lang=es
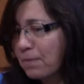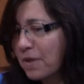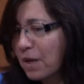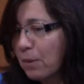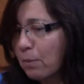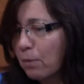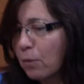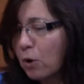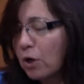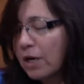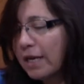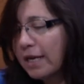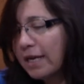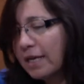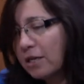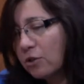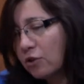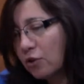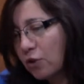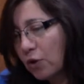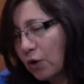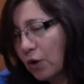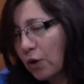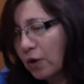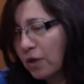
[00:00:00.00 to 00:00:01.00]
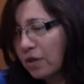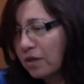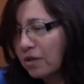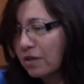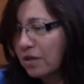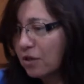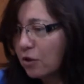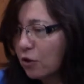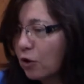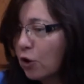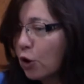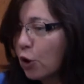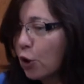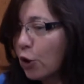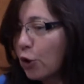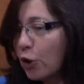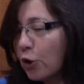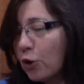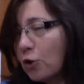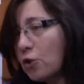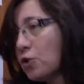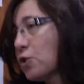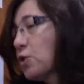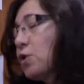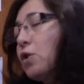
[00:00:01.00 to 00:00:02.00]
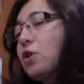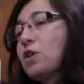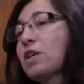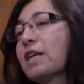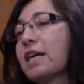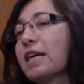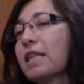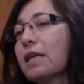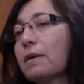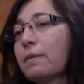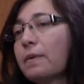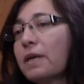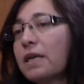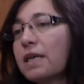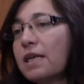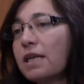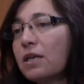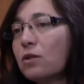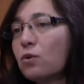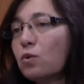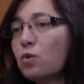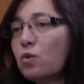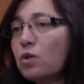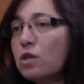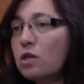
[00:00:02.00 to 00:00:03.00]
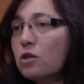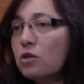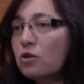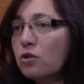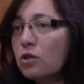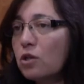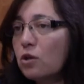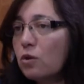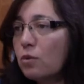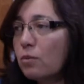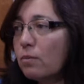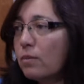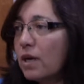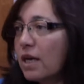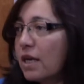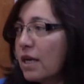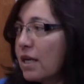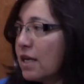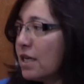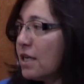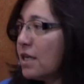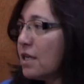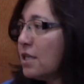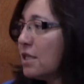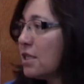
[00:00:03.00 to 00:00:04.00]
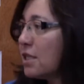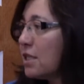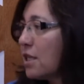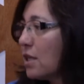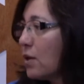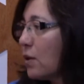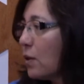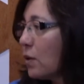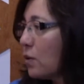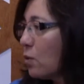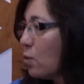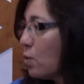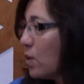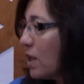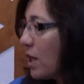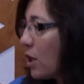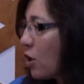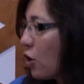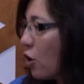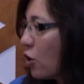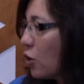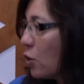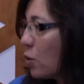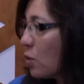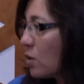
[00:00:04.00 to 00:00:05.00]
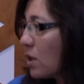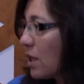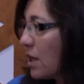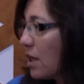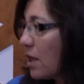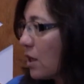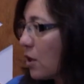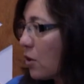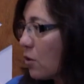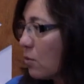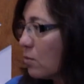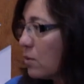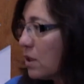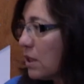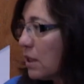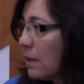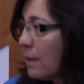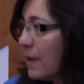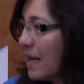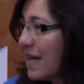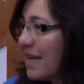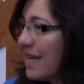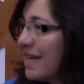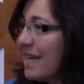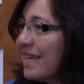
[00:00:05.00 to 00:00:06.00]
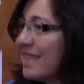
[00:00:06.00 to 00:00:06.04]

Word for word: molesto y doloroso cada vez que tu niño tiene un berrinche o una conducta disruptiva,